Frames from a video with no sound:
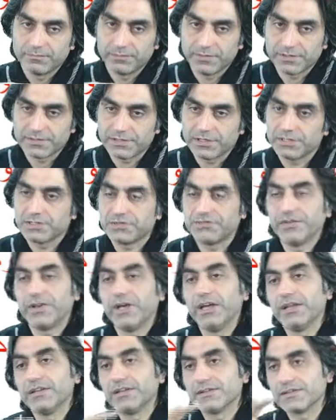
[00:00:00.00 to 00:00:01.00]
mesaj
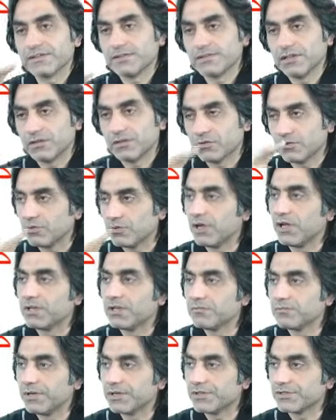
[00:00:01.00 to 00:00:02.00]
veya en azından
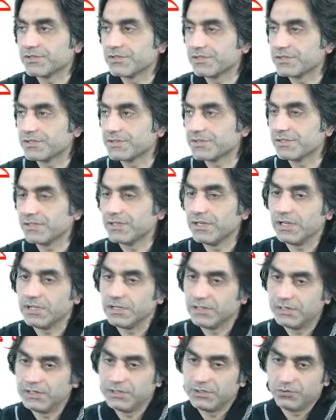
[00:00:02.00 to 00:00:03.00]
Kur'an'ın bakış
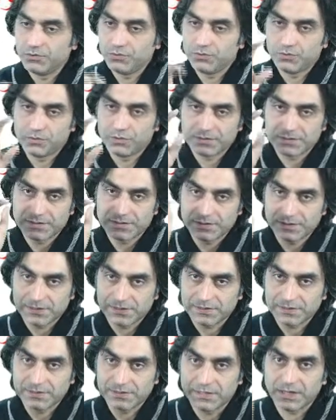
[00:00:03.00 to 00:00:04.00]
açısıyla orasını
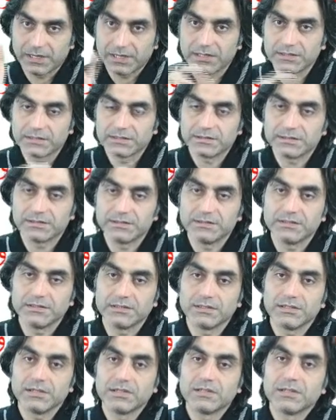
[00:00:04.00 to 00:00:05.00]
nasıl
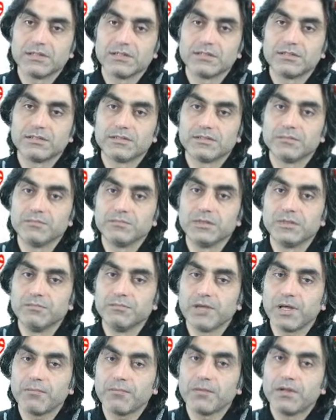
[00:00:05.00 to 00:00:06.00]
değerlendirdiğini
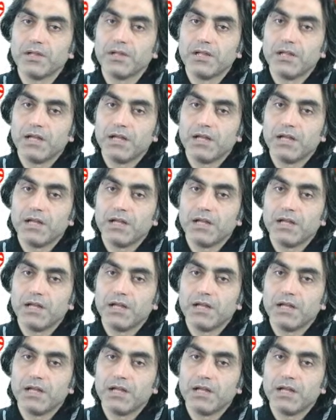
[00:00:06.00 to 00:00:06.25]
bilmem.